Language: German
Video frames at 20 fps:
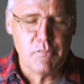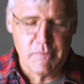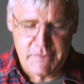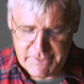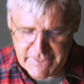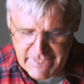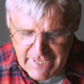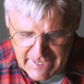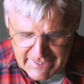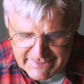
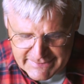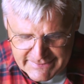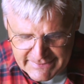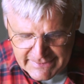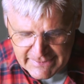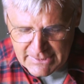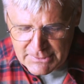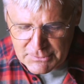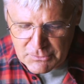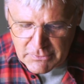Vers 8.
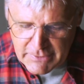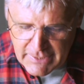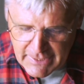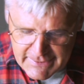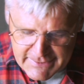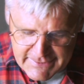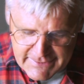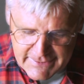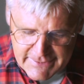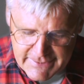Dort
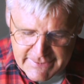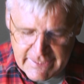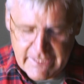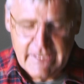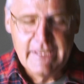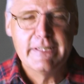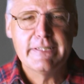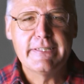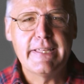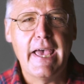heißt es,
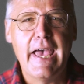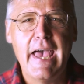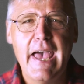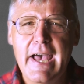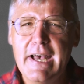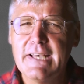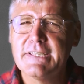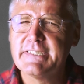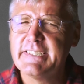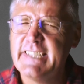der
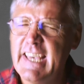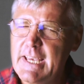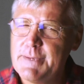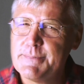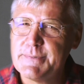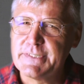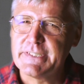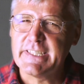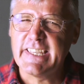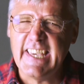Herr
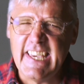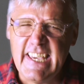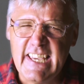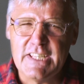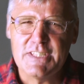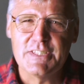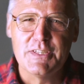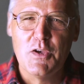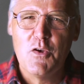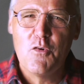selbst
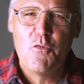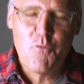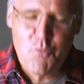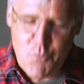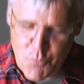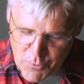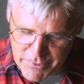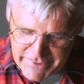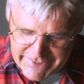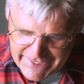geht
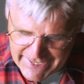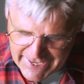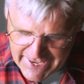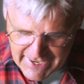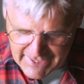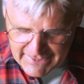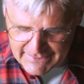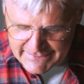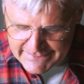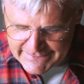vor dir
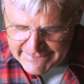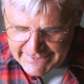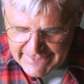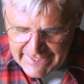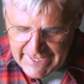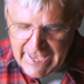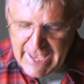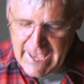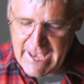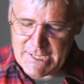her.
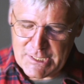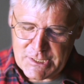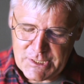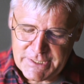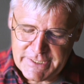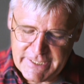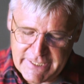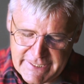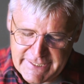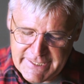Er
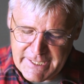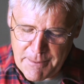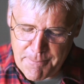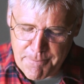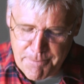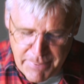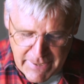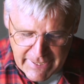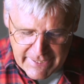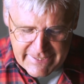steht dir
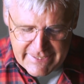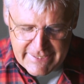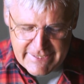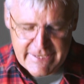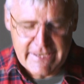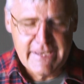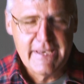bei,